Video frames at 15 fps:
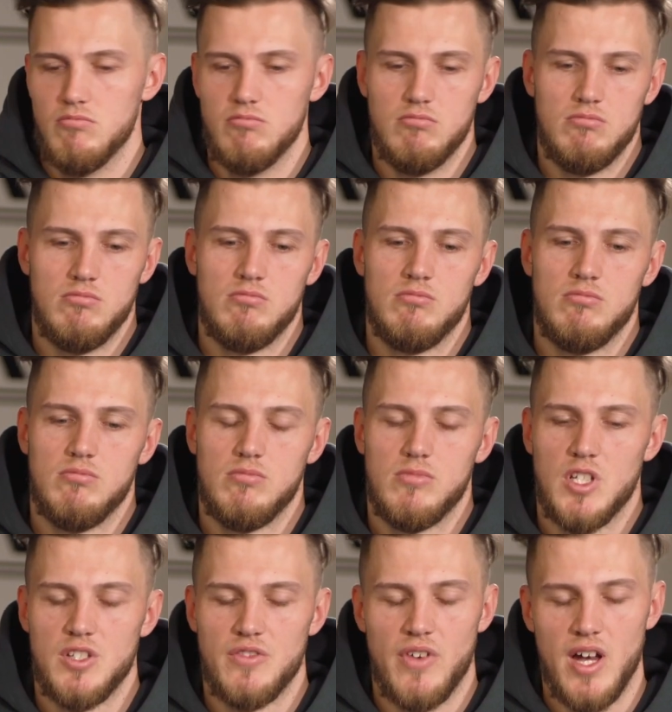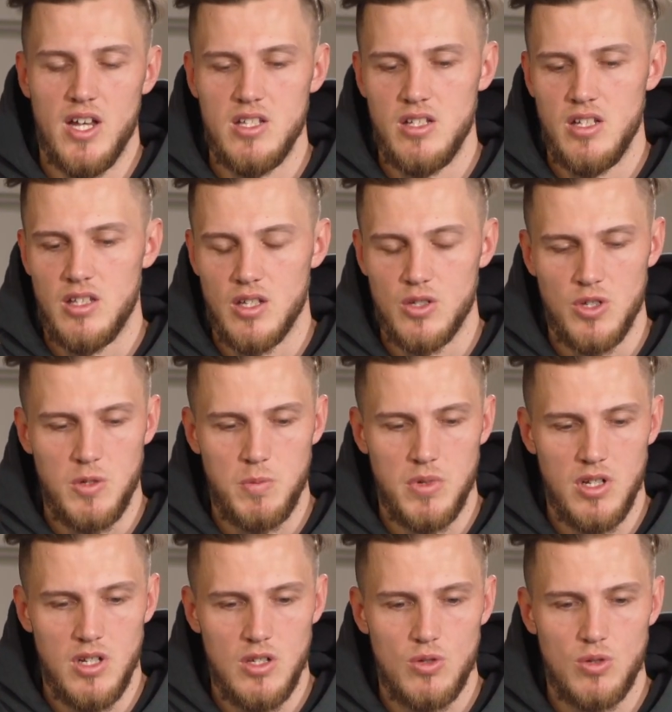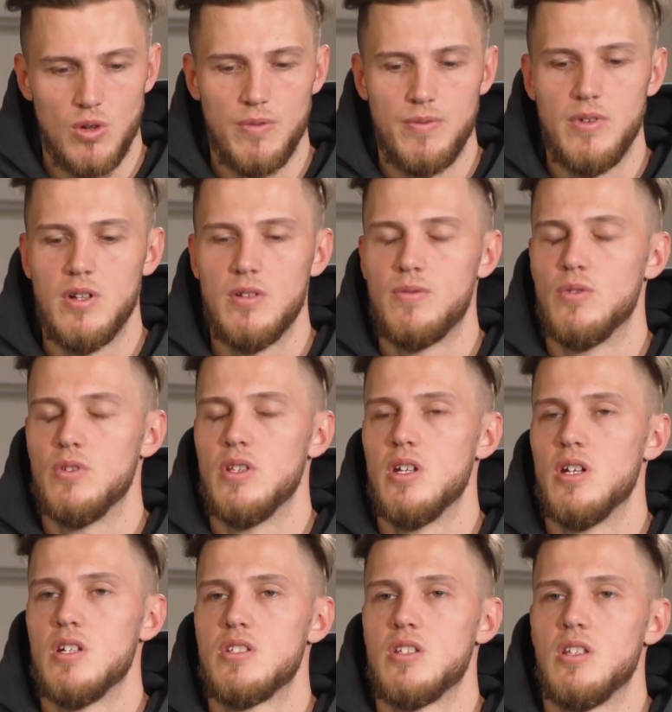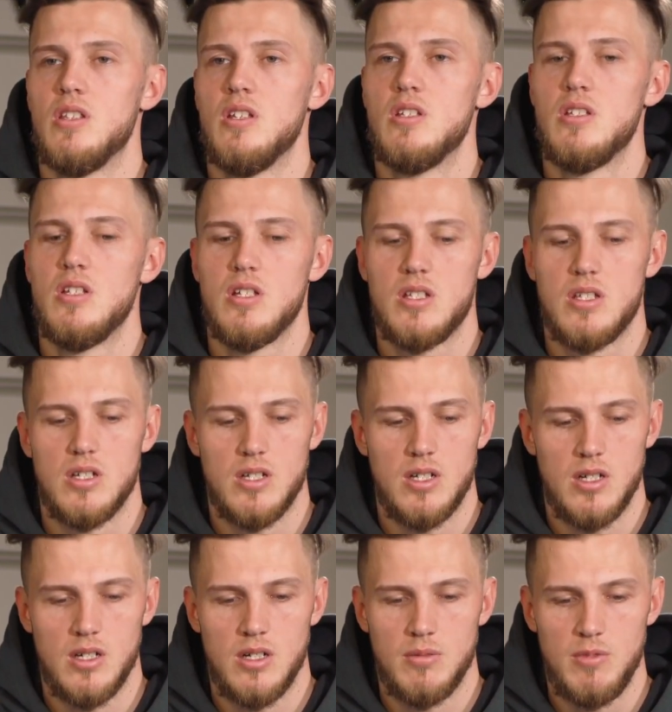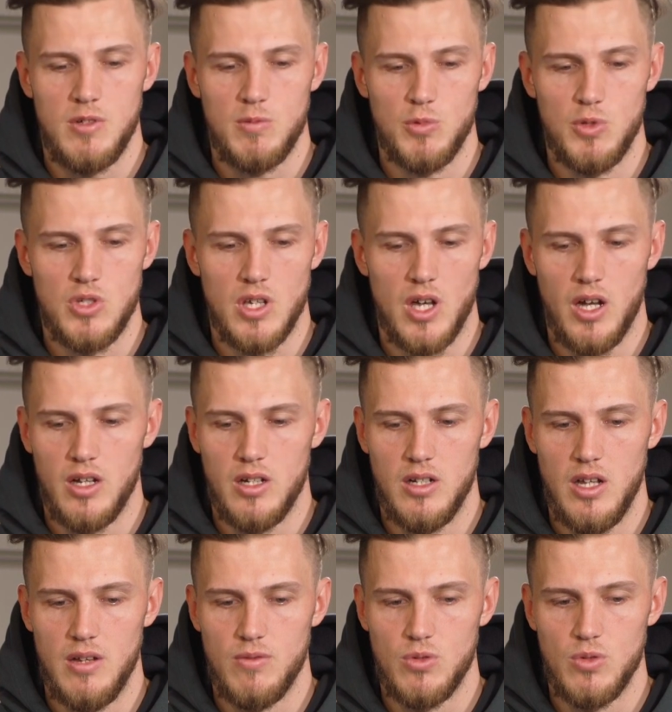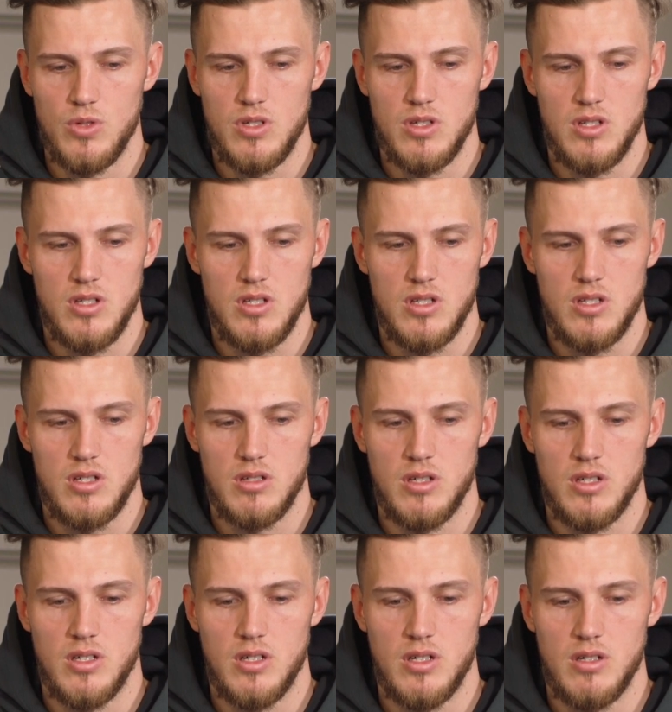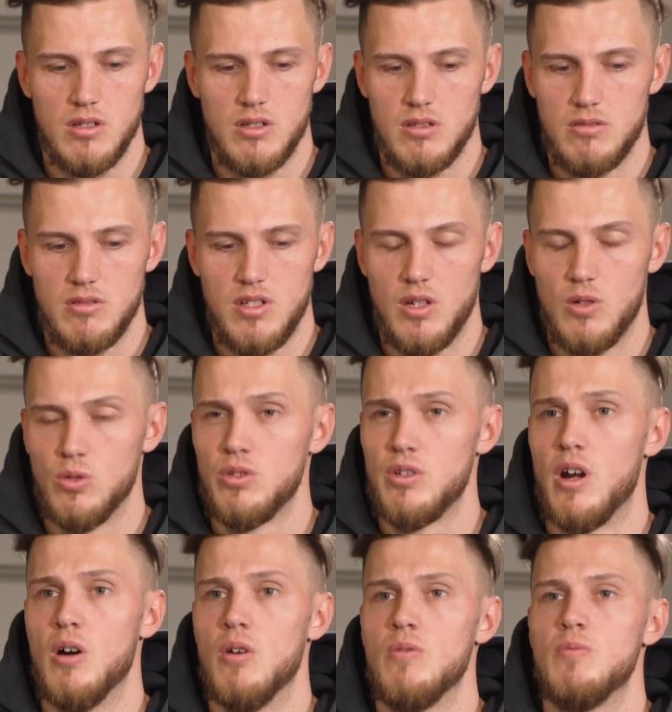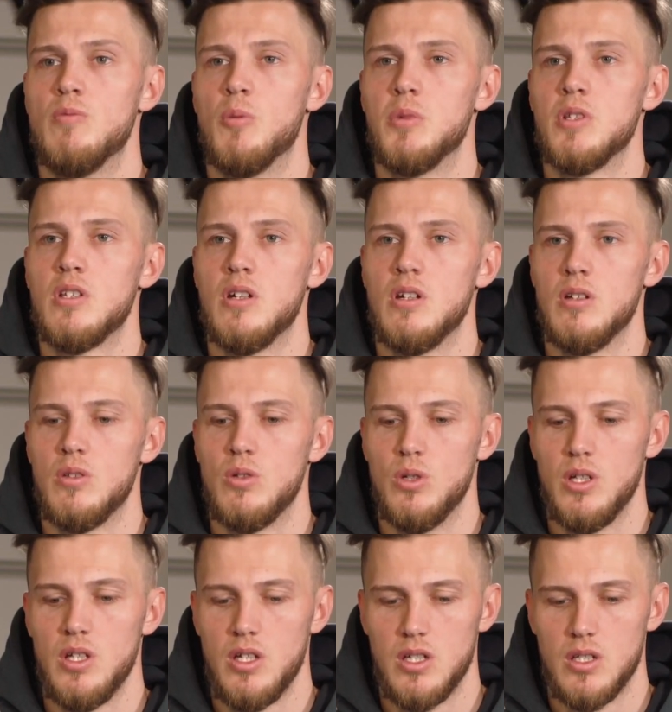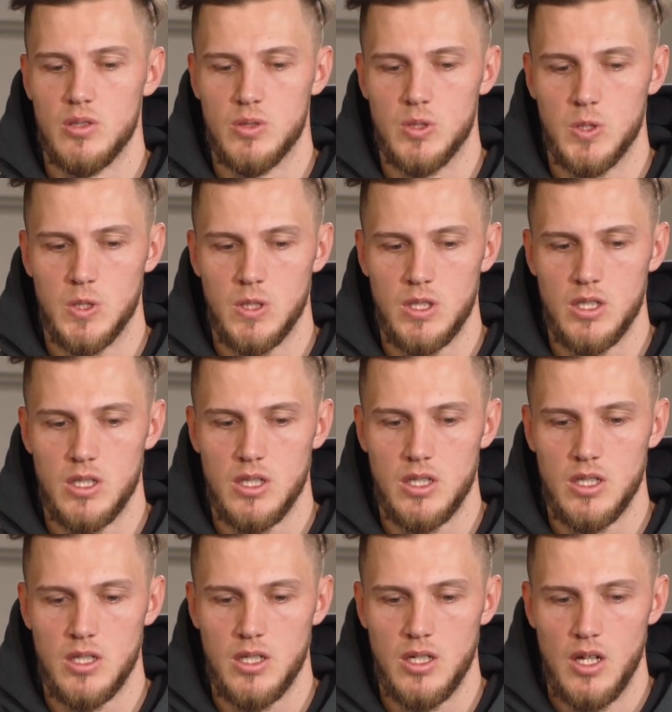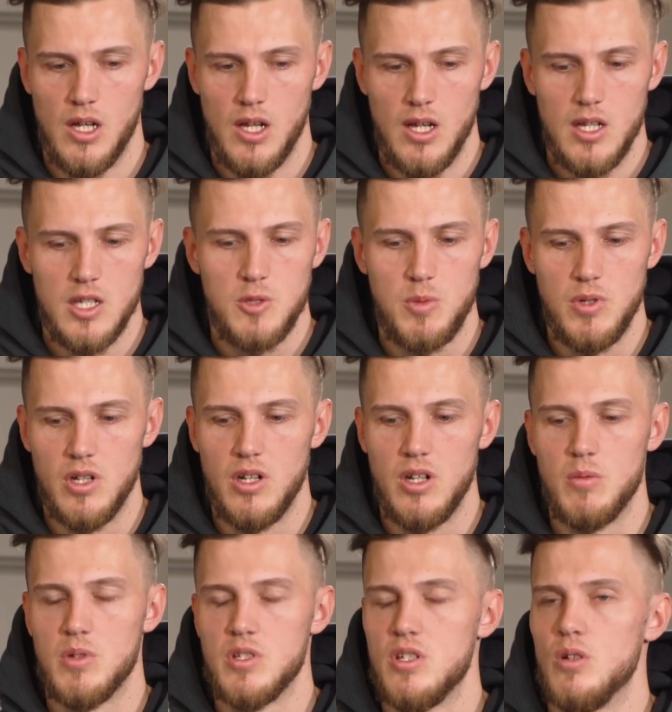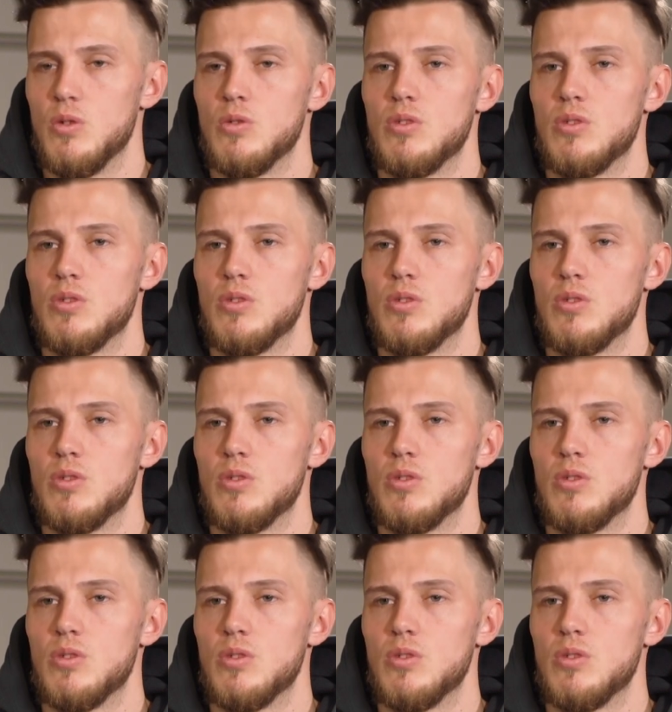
Hm, das weiß ich nicht. Also ich bin nicht so viel von der Statistik. Ähm, ich muss sagen, Leverkusen ist äh, sehr gut drauf momentan natürlich und äh, spielen immer sehr